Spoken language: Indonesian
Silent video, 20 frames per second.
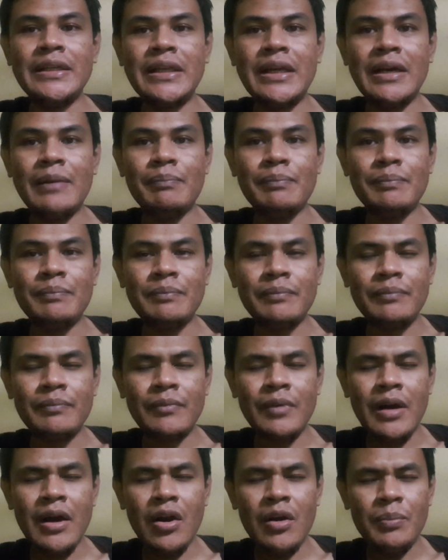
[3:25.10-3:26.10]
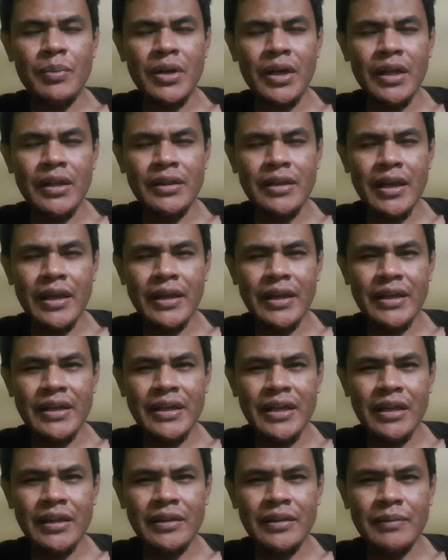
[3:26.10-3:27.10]
ya kalaupun kita ingin
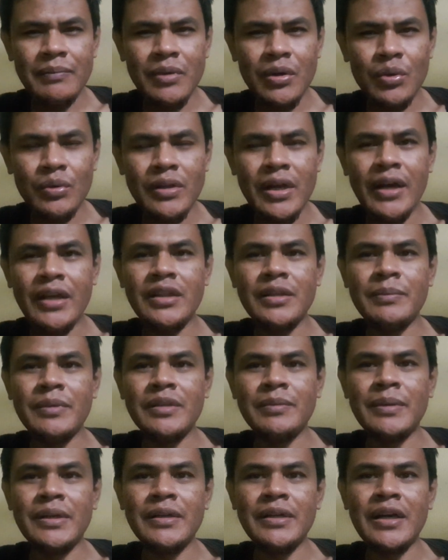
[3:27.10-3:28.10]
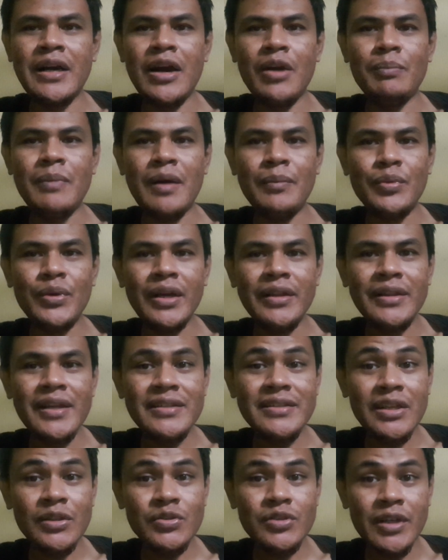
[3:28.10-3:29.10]
niat menghutangi teman-teman kalau mampu kita
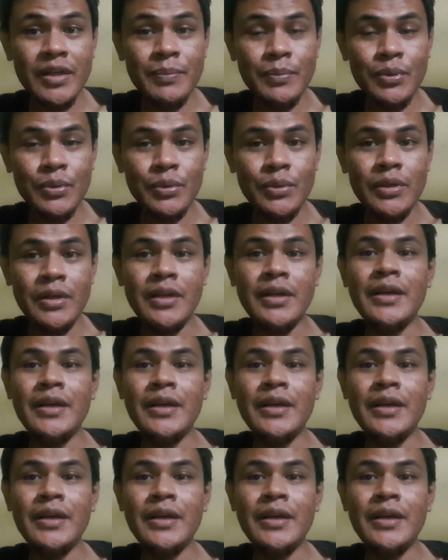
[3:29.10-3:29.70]
100 ribu